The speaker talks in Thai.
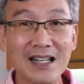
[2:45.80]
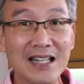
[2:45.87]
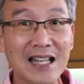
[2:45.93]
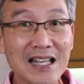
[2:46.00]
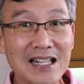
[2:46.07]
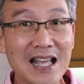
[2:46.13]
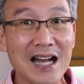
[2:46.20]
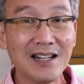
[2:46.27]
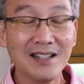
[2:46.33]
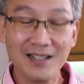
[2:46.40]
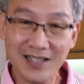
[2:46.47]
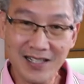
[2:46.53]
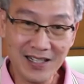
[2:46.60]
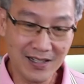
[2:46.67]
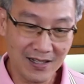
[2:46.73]
และอีกอย่างหนึ่ง
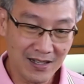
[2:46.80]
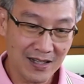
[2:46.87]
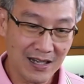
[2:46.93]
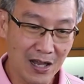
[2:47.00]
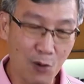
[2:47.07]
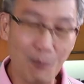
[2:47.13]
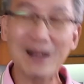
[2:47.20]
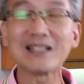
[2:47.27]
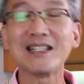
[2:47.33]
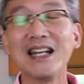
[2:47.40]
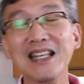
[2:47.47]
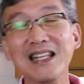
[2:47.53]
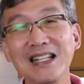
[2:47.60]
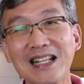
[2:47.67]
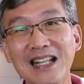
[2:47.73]
ที่เรามักจะได้
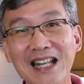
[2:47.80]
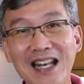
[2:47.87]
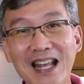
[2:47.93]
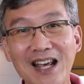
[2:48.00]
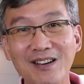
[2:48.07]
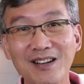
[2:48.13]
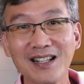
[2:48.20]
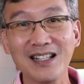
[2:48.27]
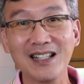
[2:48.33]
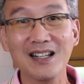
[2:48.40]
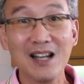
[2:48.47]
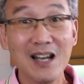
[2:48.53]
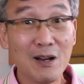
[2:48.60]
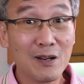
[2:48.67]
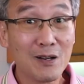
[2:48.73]
ยินกันแน่ๆก็คือ
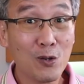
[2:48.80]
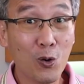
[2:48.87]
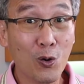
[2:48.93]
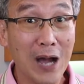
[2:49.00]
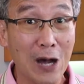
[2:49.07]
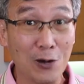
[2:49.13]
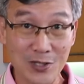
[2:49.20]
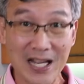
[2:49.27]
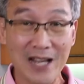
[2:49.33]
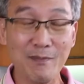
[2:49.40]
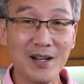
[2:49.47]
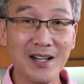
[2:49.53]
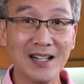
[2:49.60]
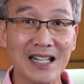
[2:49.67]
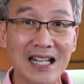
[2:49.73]
โรคอัลไซเม
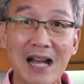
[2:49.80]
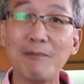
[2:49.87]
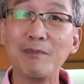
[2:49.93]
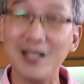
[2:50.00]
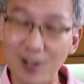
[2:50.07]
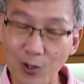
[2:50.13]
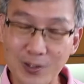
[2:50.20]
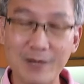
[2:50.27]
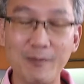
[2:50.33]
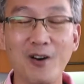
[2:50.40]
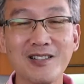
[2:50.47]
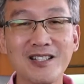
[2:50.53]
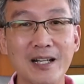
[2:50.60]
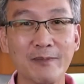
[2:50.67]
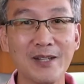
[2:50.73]
อร์นะครับหรือโรคสมอง
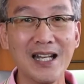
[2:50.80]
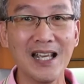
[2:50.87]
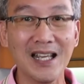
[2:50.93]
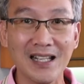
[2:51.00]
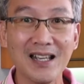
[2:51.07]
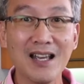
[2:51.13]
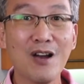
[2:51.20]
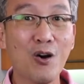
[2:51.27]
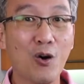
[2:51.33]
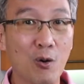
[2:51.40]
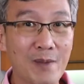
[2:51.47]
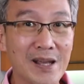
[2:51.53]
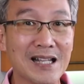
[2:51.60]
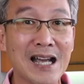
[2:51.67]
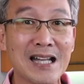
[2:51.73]
เสื่อมนั่นเองโอ
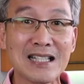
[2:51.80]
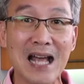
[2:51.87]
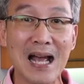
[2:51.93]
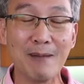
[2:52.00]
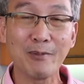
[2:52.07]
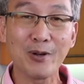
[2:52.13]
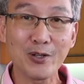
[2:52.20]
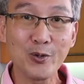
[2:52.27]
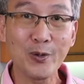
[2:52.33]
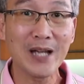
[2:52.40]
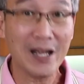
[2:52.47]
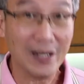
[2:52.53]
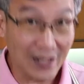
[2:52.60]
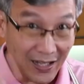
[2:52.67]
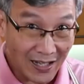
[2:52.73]
เมก้า 3 ก็ช่วย
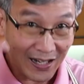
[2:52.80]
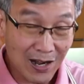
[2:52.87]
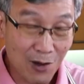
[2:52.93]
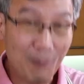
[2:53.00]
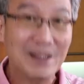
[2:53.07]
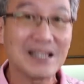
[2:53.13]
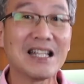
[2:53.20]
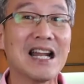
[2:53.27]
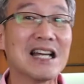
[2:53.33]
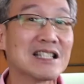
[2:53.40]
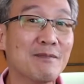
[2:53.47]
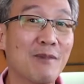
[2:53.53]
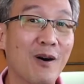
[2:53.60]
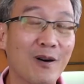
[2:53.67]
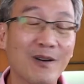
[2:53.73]
ให้เราพัฒนาส
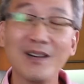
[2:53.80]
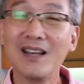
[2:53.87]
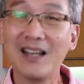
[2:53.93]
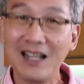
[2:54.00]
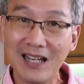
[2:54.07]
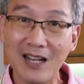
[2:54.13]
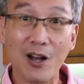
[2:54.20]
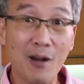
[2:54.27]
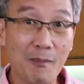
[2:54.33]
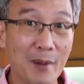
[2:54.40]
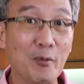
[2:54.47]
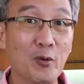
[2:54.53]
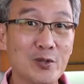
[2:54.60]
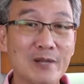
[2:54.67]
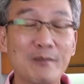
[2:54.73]
มอง แล้วก็
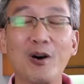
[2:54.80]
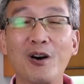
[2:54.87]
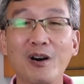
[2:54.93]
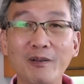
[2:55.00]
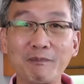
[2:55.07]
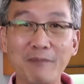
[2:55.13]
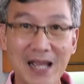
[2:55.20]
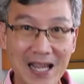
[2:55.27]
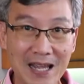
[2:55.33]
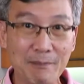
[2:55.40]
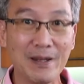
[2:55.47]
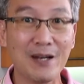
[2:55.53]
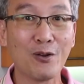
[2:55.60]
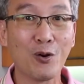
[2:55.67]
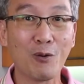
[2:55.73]
บำรุงสมองไม่ให้
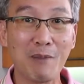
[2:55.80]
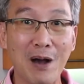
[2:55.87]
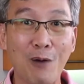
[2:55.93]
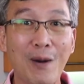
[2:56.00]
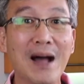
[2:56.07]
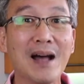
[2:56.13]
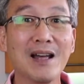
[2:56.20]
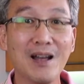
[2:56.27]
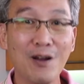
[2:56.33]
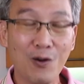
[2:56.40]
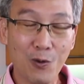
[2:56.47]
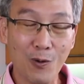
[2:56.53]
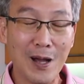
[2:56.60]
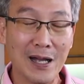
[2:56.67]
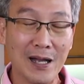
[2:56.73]
เป็นโรคภาวะ
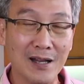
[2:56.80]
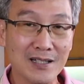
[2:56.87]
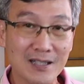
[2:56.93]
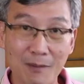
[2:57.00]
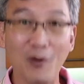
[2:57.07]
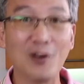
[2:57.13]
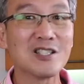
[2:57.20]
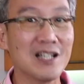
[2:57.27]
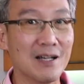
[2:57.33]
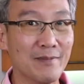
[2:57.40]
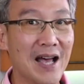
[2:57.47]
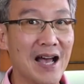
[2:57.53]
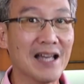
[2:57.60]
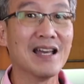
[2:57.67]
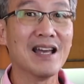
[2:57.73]
ความสมองเสื่อม
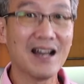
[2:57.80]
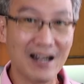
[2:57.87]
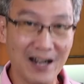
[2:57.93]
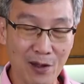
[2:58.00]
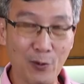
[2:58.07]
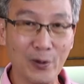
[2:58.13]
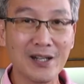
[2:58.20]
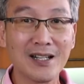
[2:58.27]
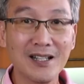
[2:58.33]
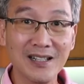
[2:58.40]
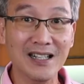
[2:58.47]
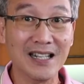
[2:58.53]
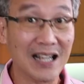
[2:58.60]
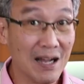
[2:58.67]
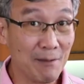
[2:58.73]
ได้เร็วขึ้น
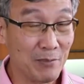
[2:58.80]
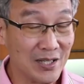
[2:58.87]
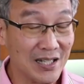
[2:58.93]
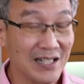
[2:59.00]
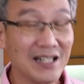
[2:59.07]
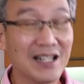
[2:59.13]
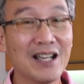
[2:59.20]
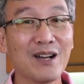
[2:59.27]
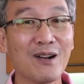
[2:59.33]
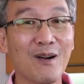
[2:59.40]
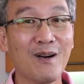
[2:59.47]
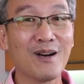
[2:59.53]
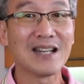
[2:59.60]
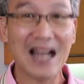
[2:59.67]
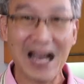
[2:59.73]
นะครับ เพราะฉะนั้นก็
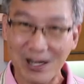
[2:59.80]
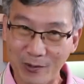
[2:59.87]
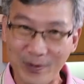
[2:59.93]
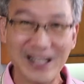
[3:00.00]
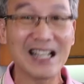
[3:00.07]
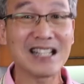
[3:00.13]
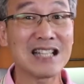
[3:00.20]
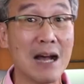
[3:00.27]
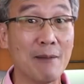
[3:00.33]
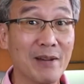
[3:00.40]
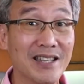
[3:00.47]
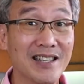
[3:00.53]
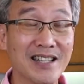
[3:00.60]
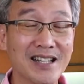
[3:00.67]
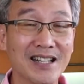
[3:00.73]
ทานโอเมก้า 3 ให้
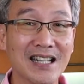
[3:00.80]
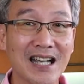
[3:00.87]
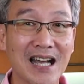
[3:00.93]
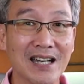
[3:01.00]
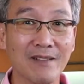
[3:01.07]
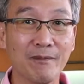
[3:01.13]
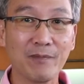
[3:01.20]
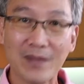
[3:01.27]
เยอะๆ แล้วกัน